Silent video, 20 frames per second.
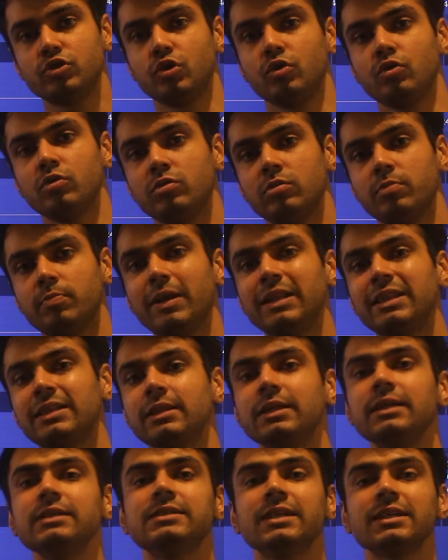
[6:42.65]
जो
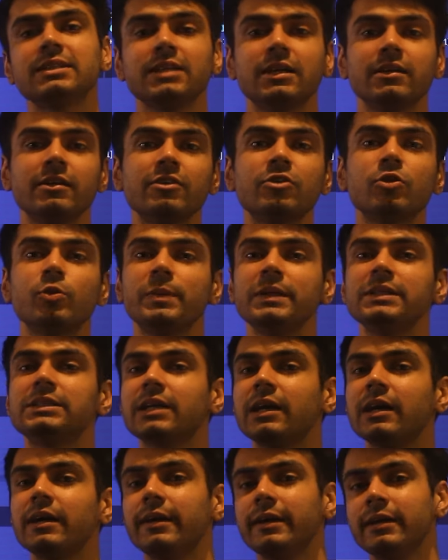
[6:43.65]
मंथली सिक्स हंड्रेड रुपीज
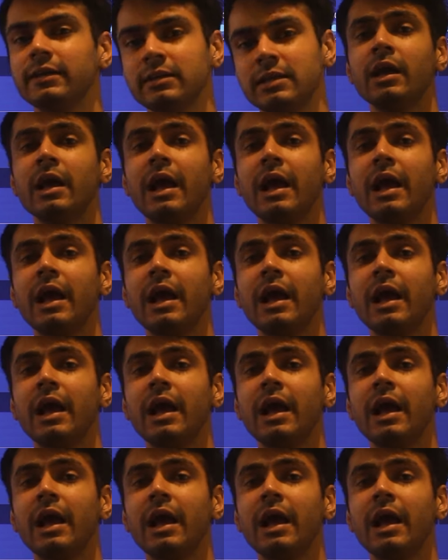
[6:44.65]
का है